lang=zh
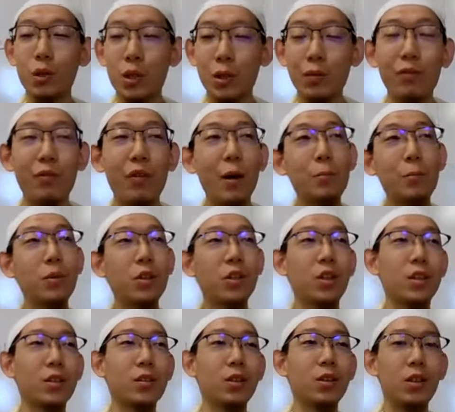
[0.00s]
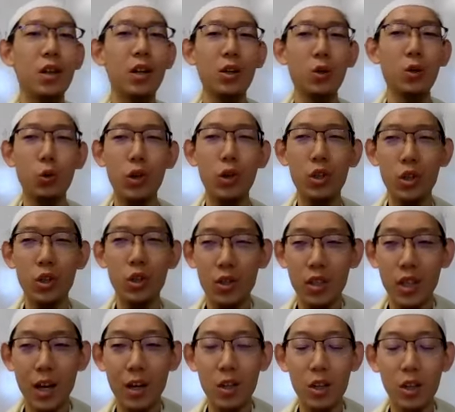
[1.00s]
成反比的，一个人越是
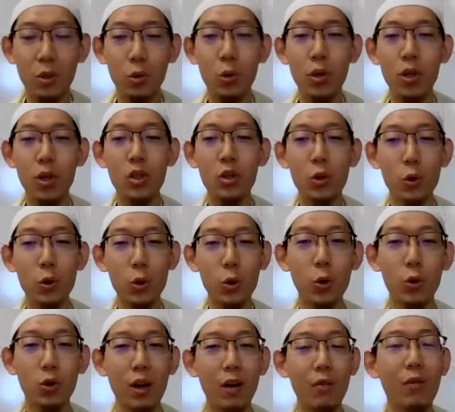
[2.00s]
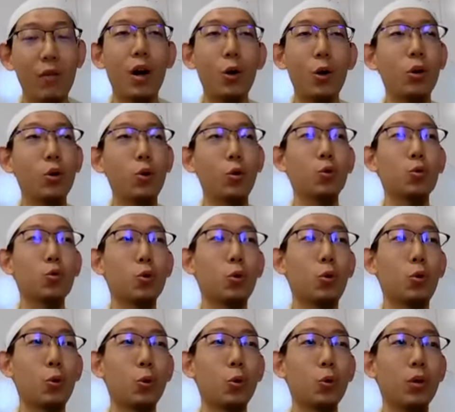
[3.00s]
虔诚，越是优秀，他反而越恐
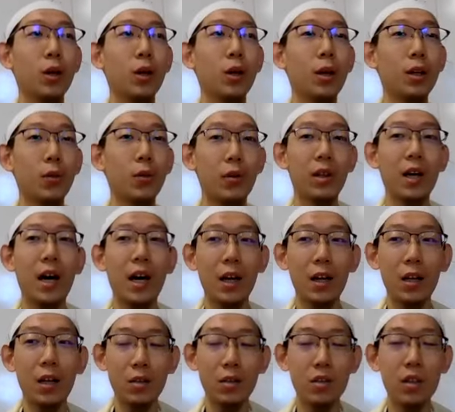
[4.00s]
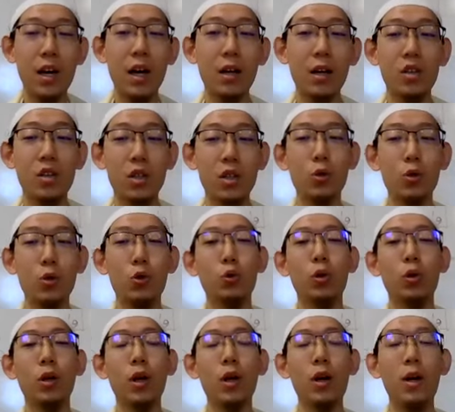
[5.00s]
惧火狱，因为他更加清
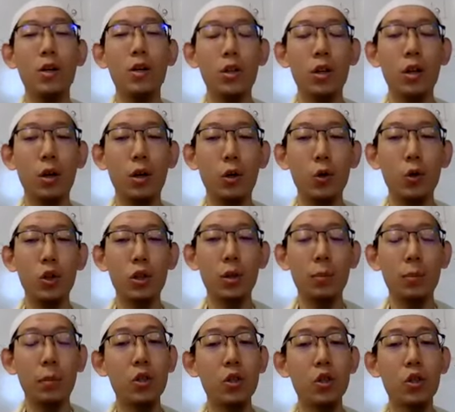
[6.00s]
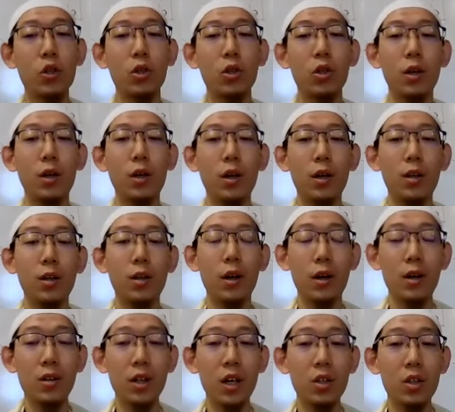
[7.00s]
楚这个后世的本质，
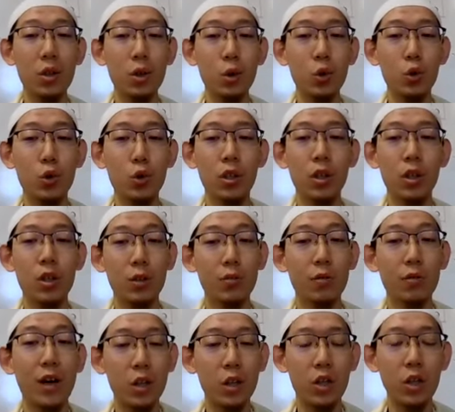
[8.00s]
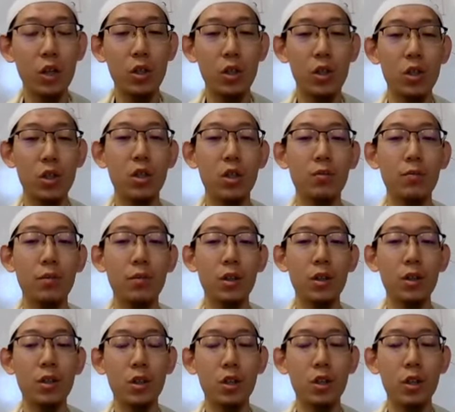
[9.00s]
他更加清楚这个惩罚的真实性
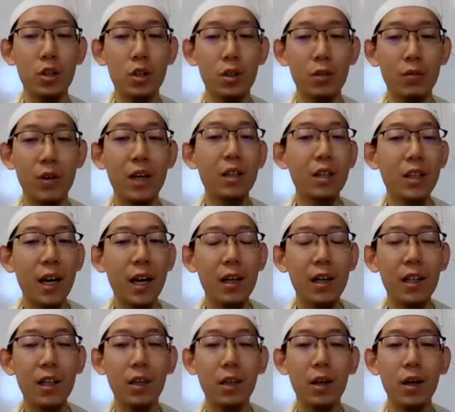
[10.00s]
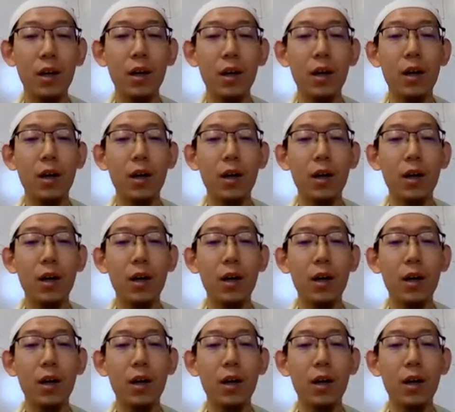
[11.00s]
以及这个惩罚的严厉。